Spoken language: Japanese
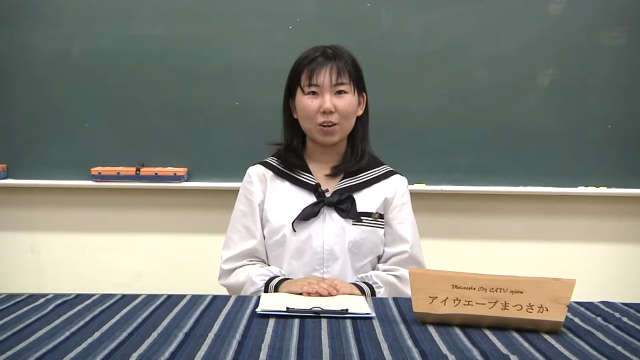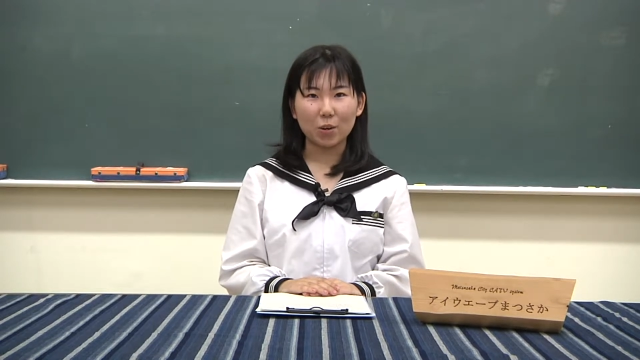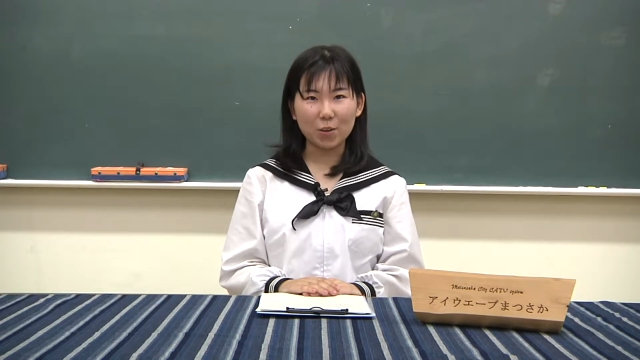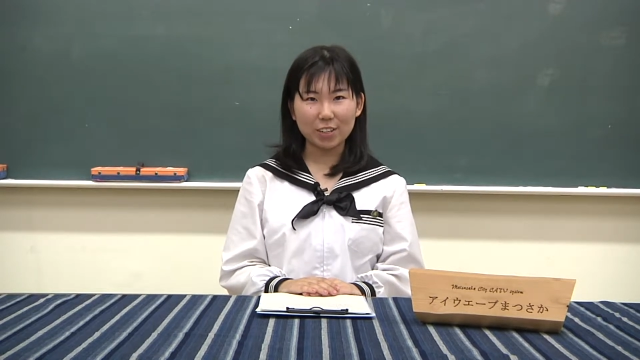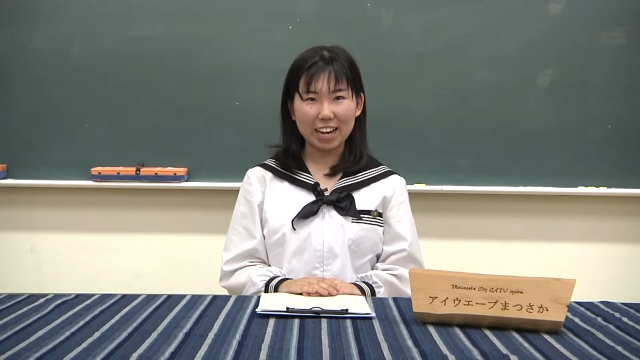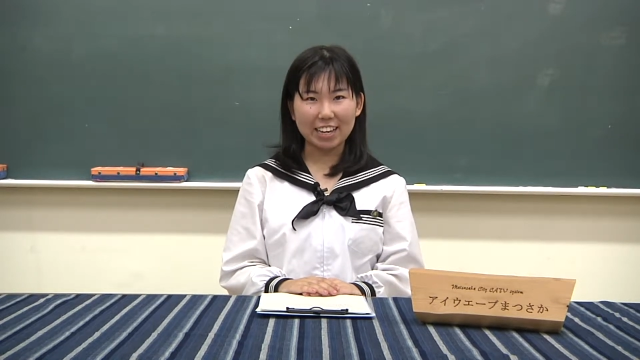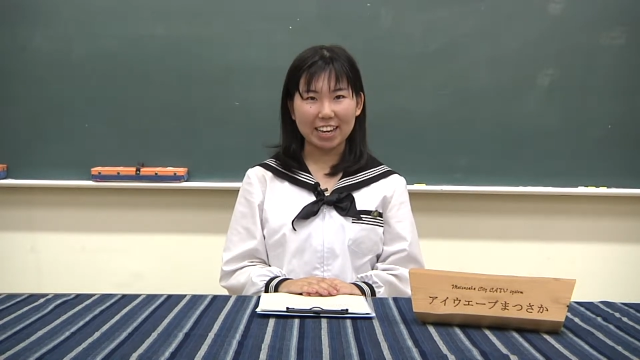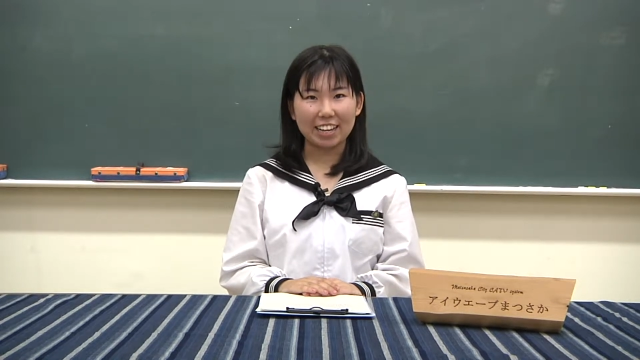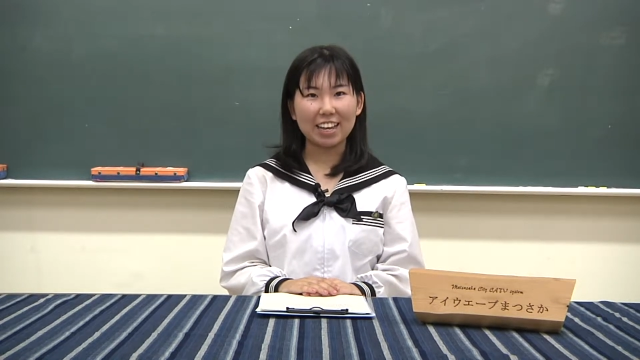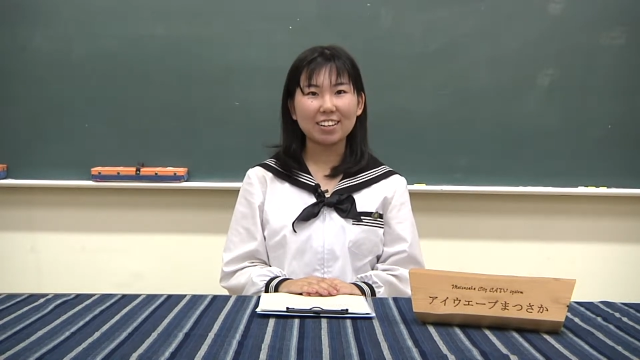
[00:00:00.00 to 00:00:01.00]
今
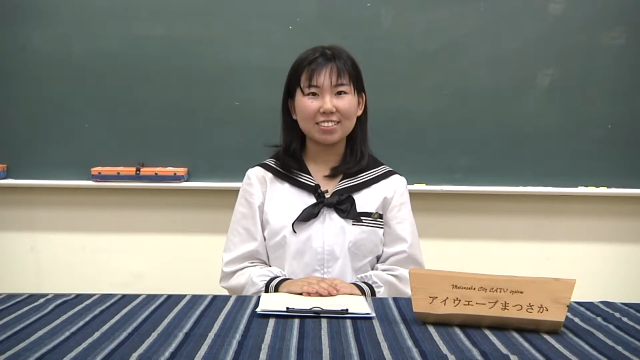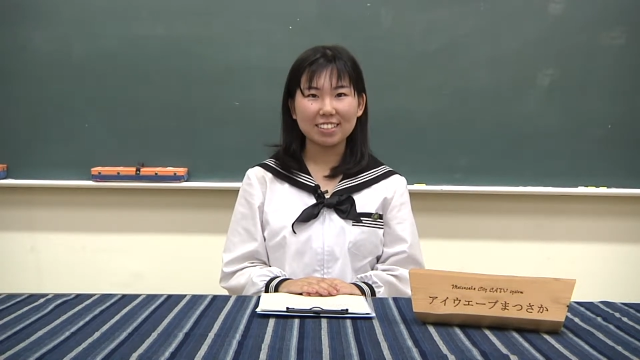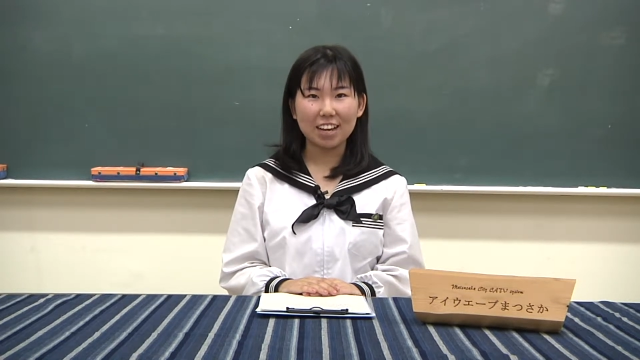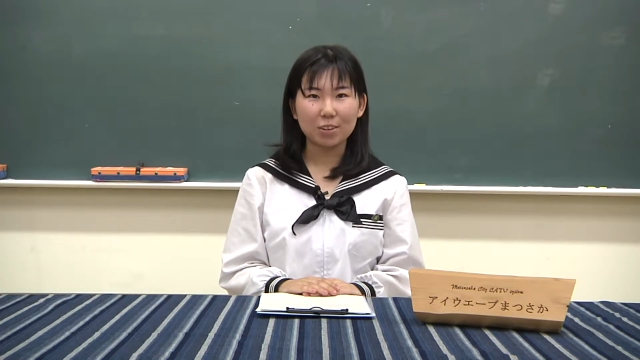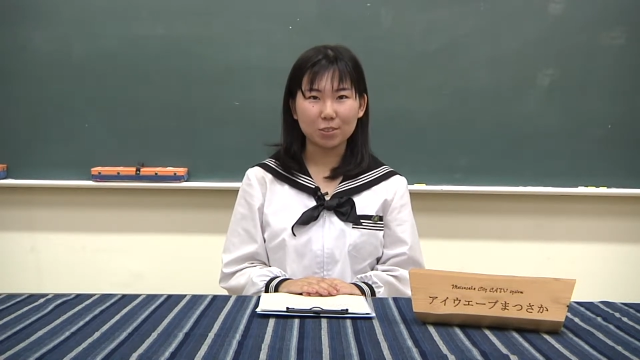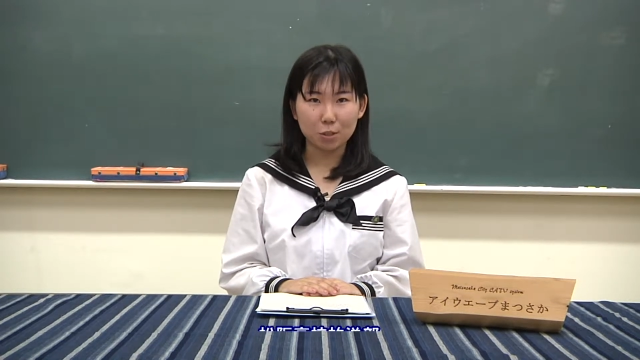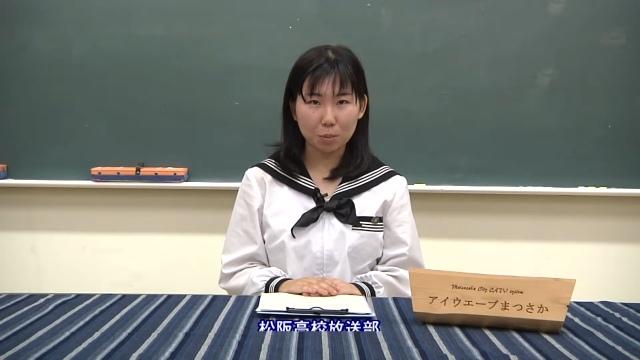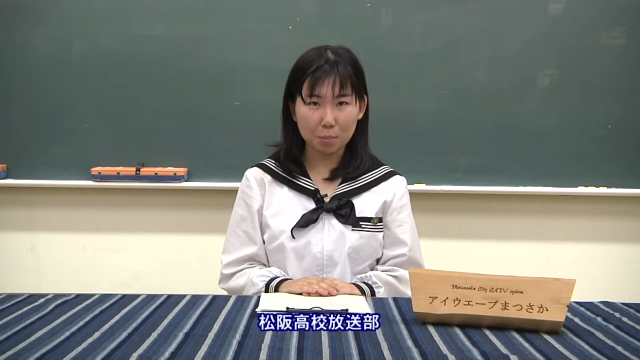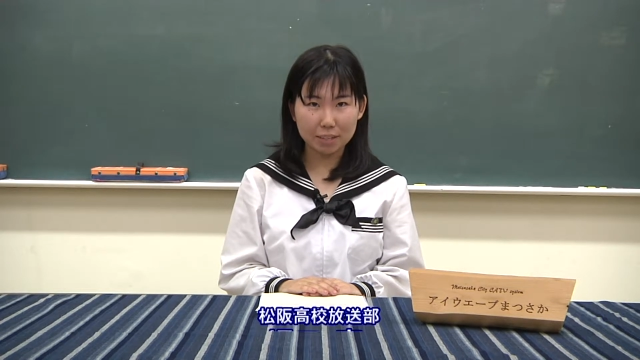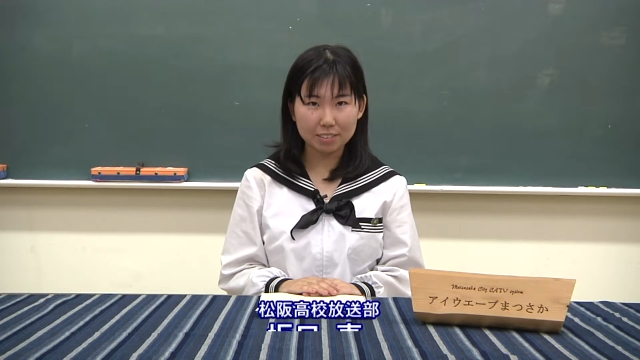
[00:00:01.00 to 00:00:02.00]
回アナウンサーを
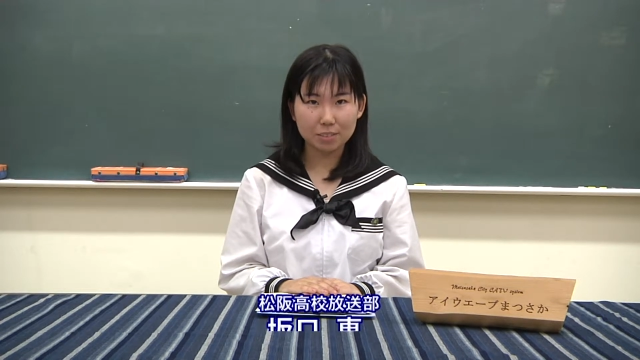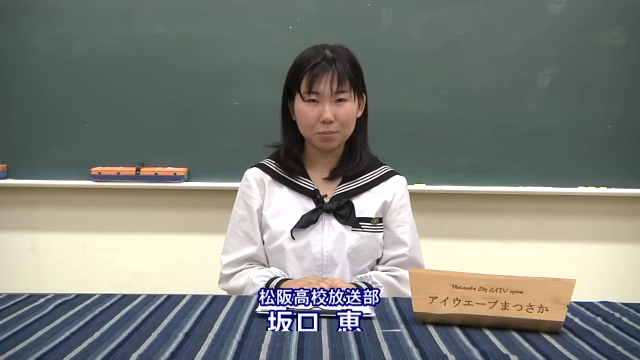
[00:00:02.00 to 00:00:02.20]
務めます